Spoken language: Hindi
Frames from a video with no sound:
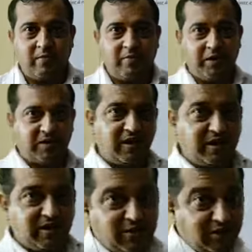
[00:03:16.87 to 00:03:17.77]
परसेंटेज
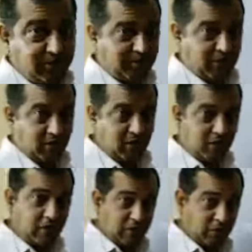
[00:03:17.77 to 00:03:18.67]
चेंज फिफ्टी थाउजेंड बहुत
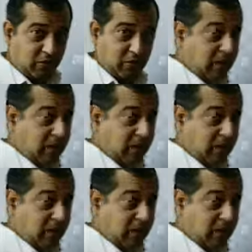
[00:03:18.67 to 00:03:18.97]
ज्यादा हो गया